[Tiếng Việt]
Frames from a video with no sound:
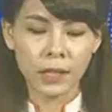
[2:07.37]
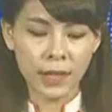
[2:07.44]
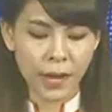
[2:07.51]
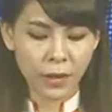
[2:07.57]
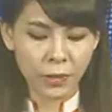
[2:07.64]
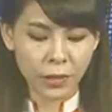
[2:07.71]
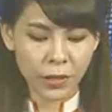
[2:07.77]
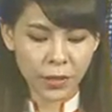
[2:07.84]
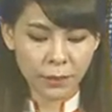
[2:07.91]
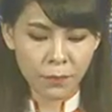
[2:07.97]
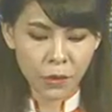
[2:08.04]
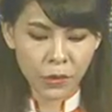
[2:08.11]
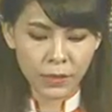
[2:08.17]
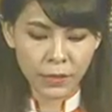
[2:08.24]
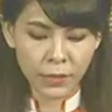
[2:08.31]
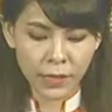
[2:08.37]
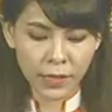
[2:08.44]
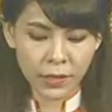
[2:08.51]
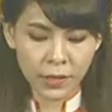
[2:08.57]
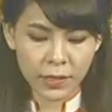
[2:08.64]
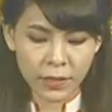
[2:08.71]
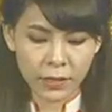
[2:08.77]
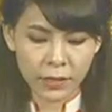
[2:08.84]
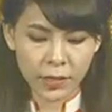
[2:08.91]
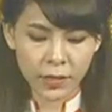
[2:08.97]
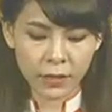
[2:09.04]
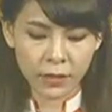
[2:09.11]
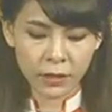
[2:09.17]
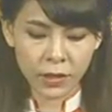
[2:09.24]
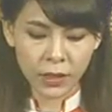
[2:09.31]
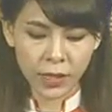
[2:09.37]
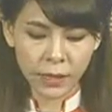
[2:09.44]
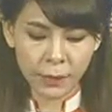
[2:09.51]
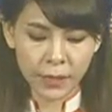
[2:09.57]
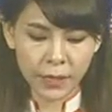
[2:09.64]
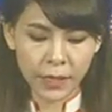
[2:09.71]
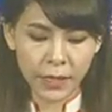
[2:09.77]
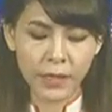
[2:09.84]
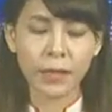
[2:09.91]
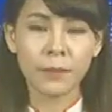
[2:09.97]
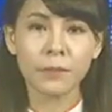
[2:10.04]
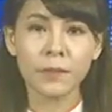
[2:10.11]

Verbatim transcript: Đảng ủy Bộ Chỉ huy Quân sự tỉnh tổ chức gặp mặt kỷ niệm